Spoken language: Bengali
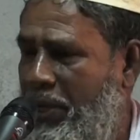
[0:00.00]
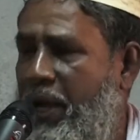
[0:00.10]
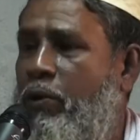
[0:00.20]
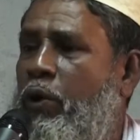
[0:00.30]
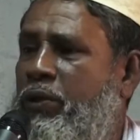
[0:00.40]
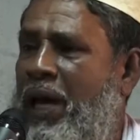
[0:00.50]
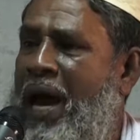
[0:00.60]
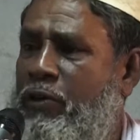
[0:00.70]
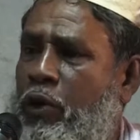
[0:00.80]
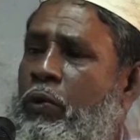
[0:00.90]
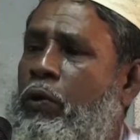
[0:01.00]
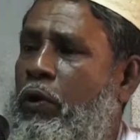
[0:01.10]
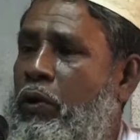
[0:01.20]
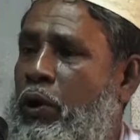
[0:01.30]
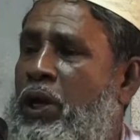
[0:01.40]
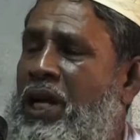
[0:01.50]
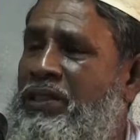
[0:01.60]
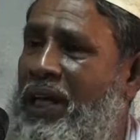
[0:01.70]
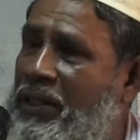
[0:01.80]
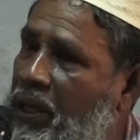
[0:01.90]
ইয়ে করতে আক্রমণ করলো
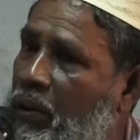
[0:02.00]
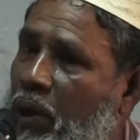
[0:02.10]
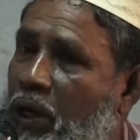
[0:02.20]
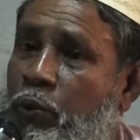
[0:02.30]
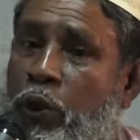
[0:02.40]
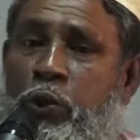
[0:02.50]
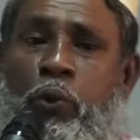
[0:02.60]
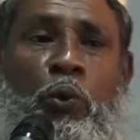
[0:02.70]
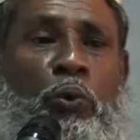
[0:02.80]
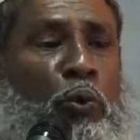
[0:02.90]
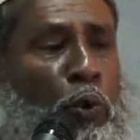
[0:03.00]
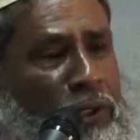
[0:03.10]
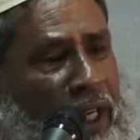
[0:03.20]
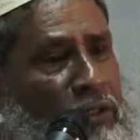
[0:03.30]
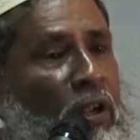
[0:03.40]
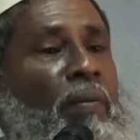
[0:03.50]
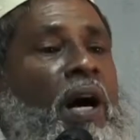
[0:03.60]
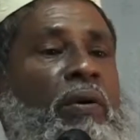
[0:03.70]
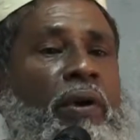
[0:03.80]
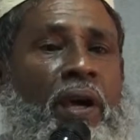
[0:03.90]
তাদেরকে বলা দস্যু দুটো সেক্টরে
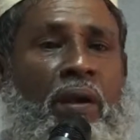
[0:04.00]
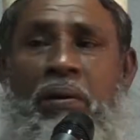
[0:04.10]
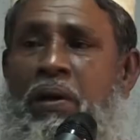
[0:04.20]
ভাগ হয়ে গেল